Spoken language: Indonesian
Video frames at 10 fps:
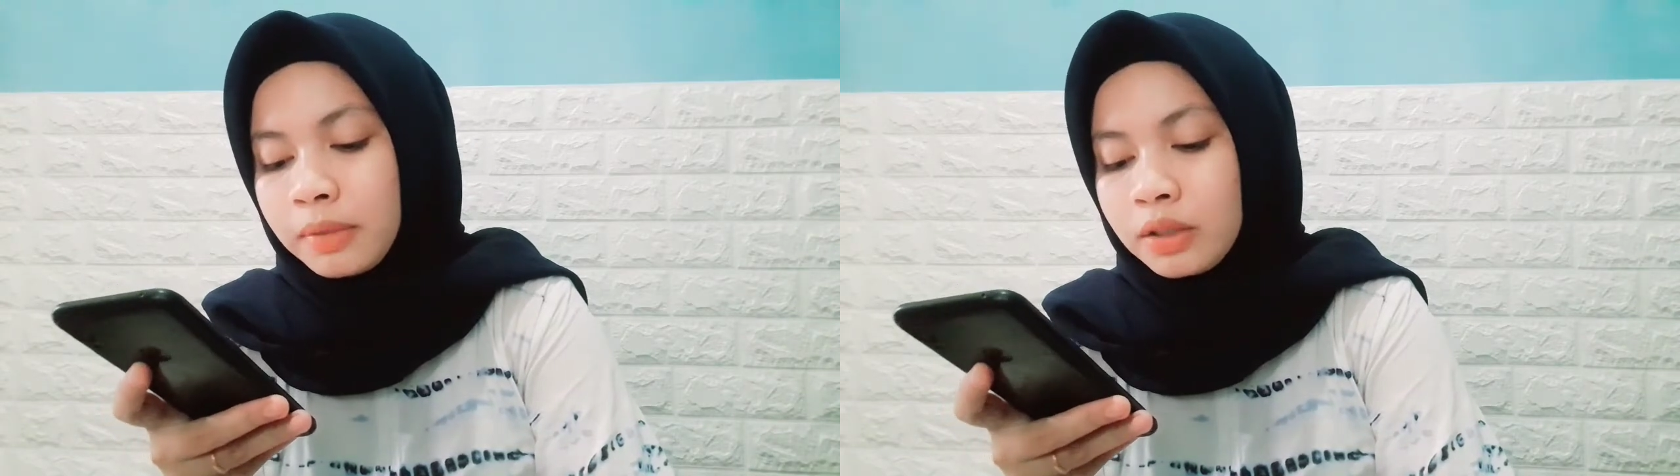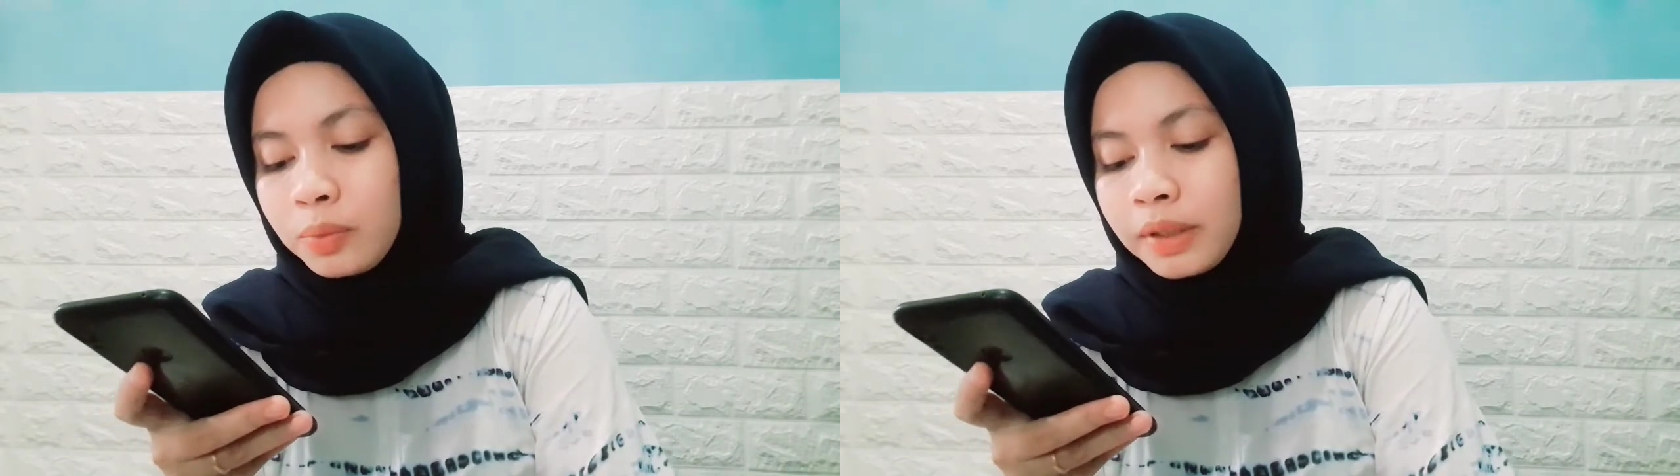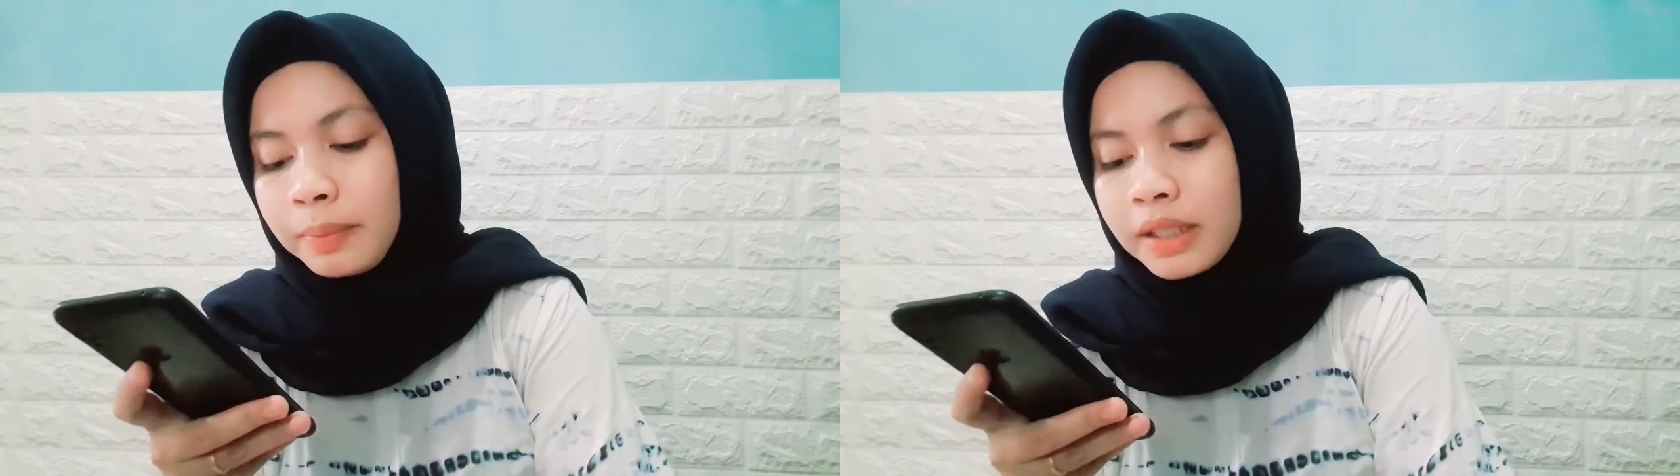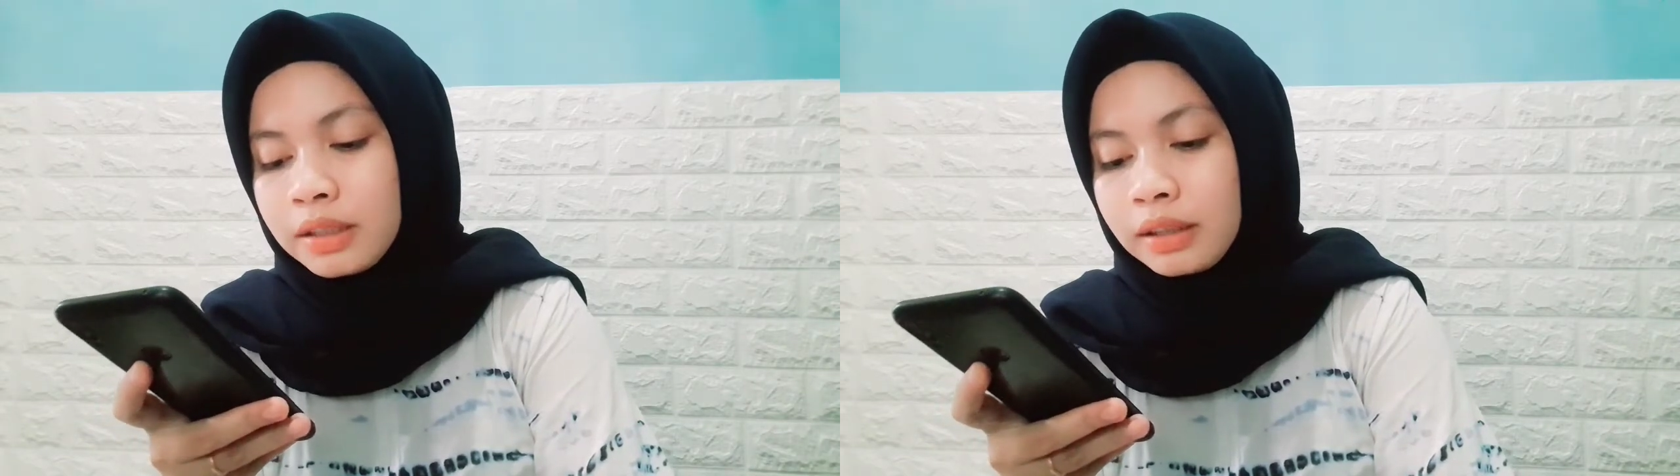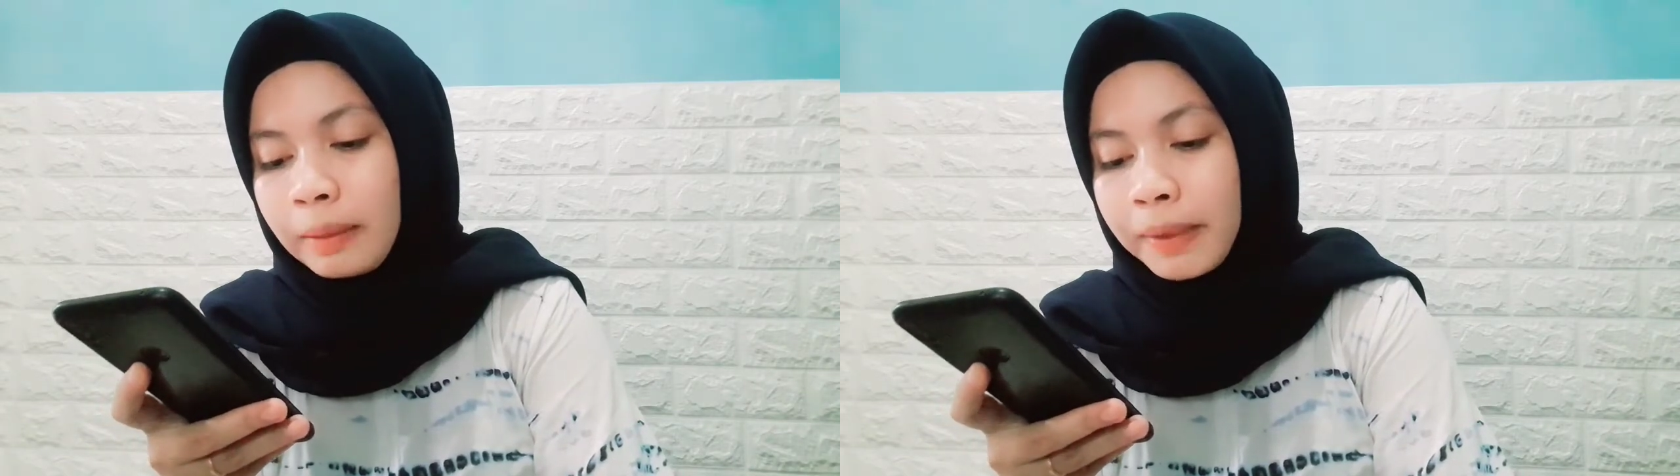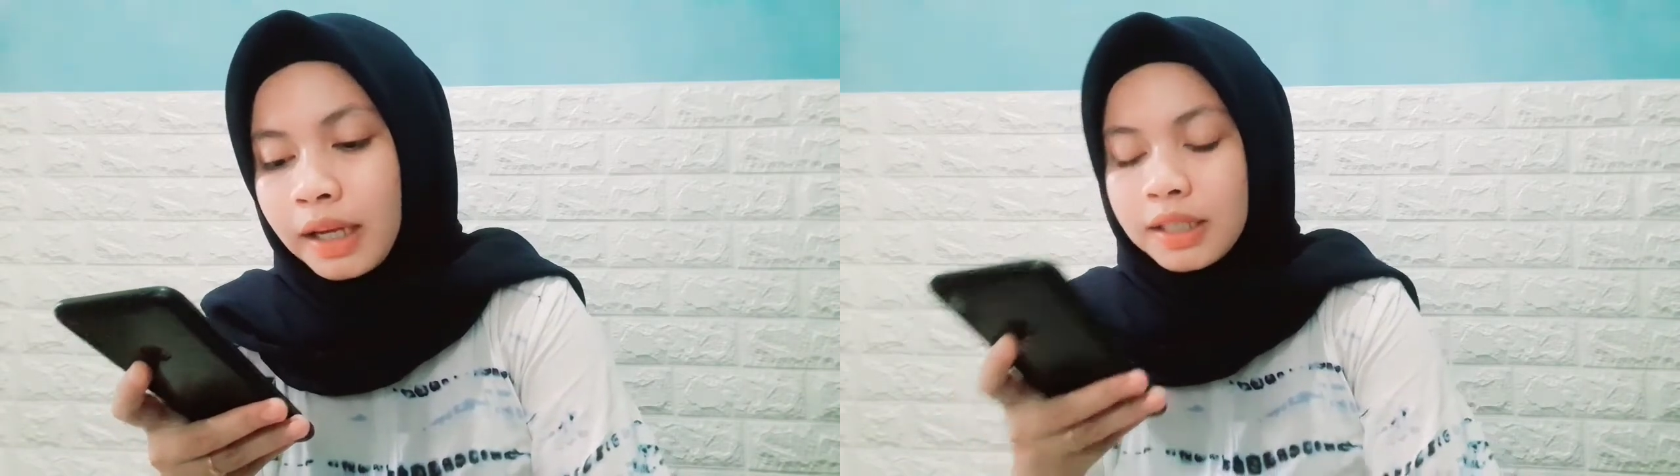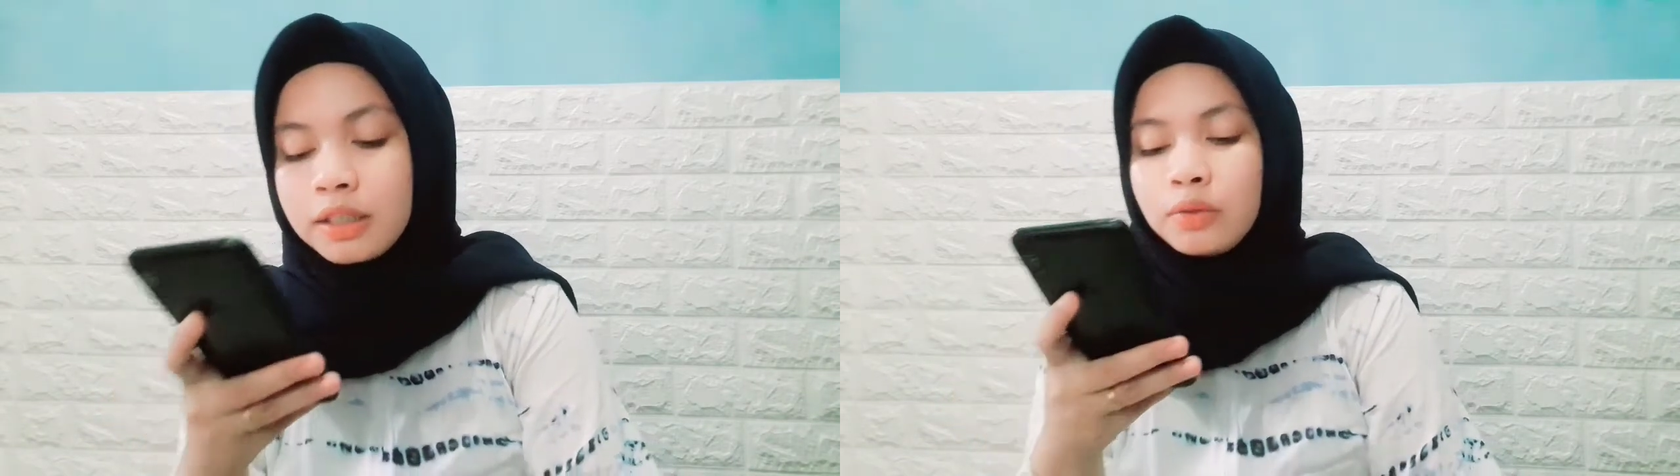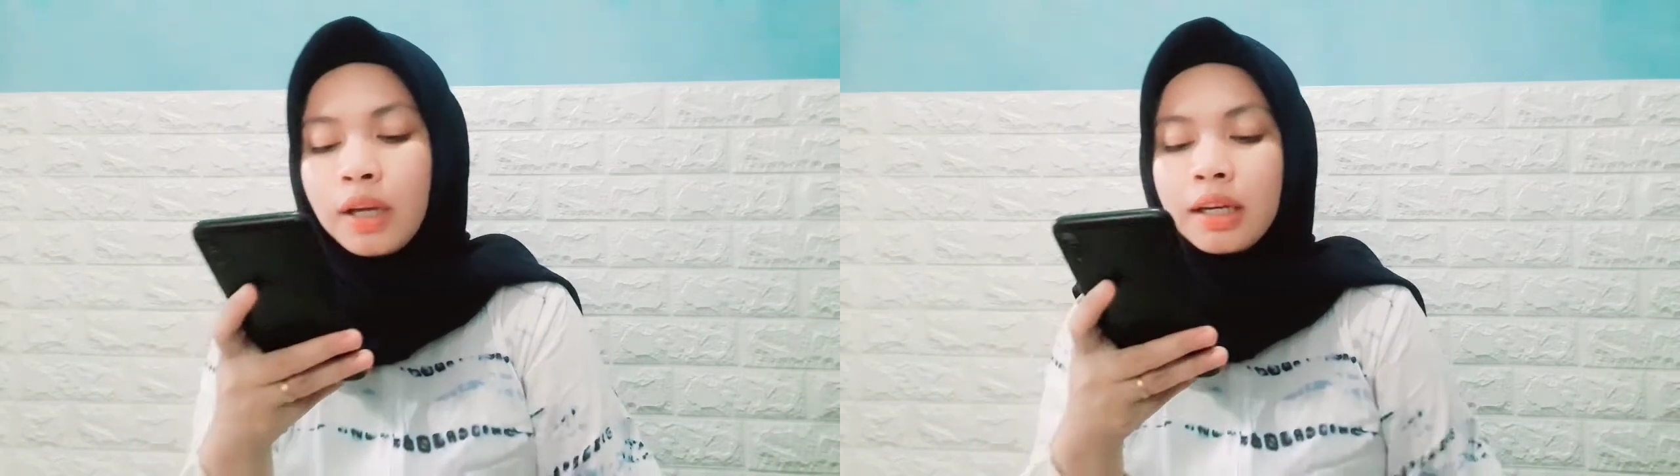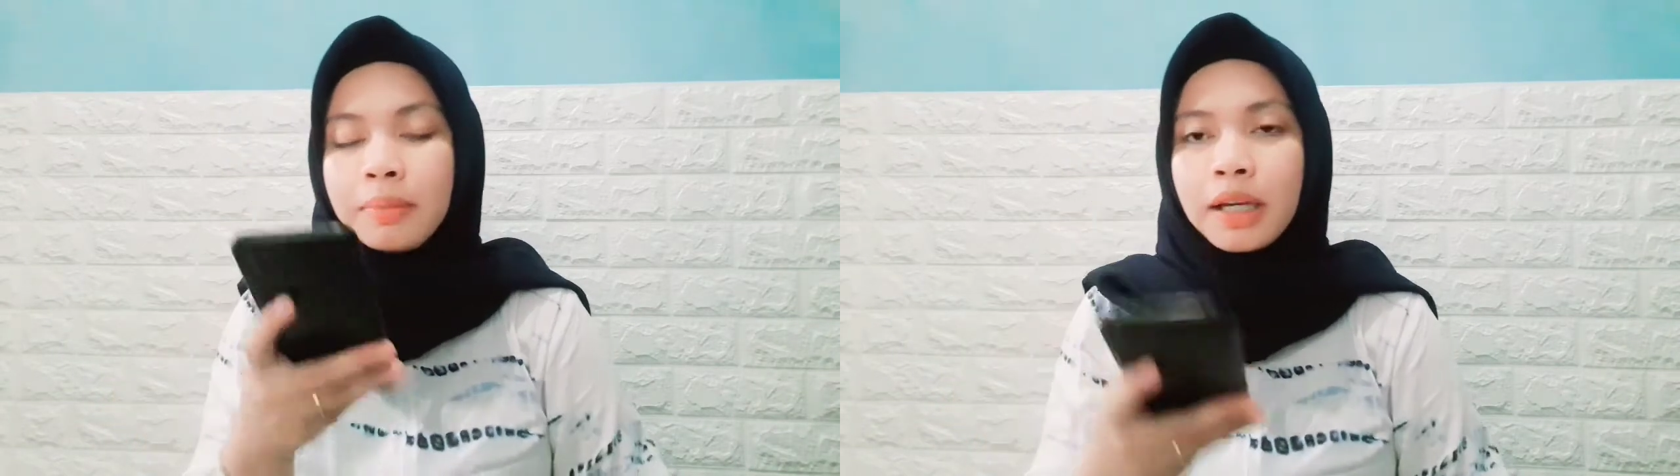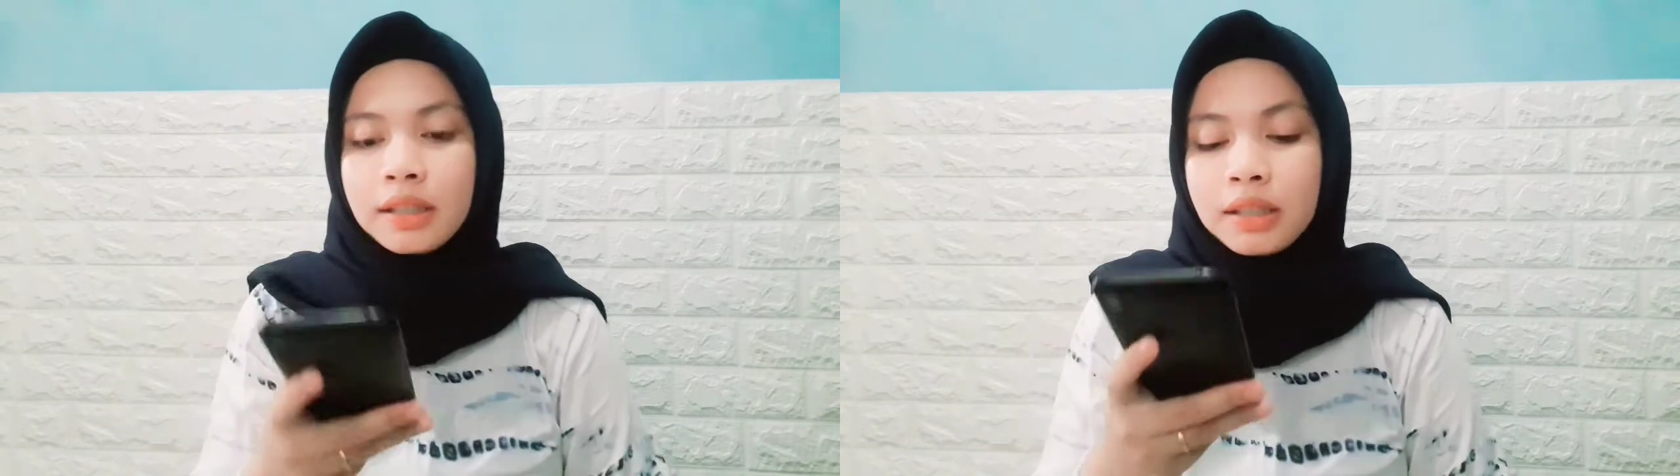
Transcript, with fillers: mengacu pada panjang telapak kaki di sini udah ada e,